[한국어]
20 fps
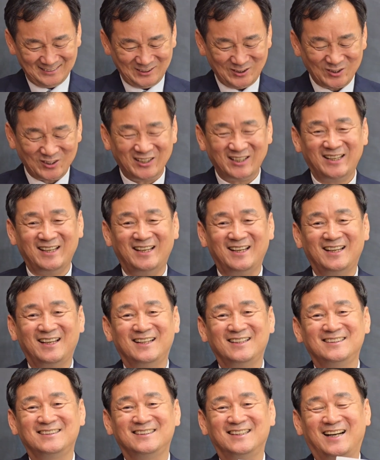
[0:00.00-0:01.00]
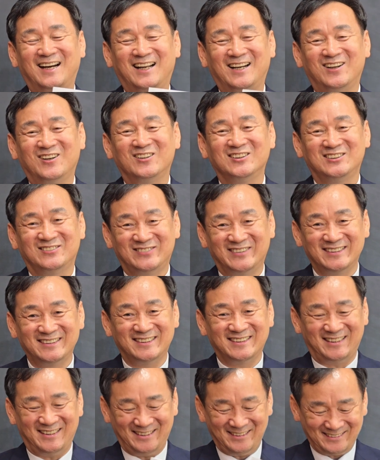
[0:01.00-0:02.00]
소개는 안 하고
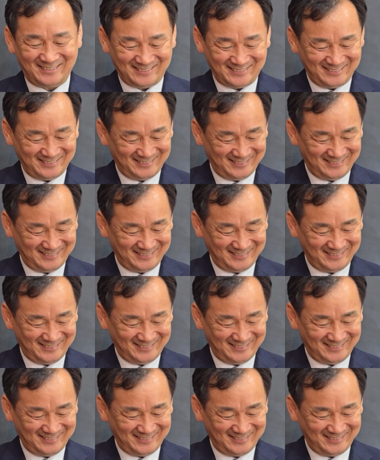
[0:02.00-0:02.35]
싶었는데요.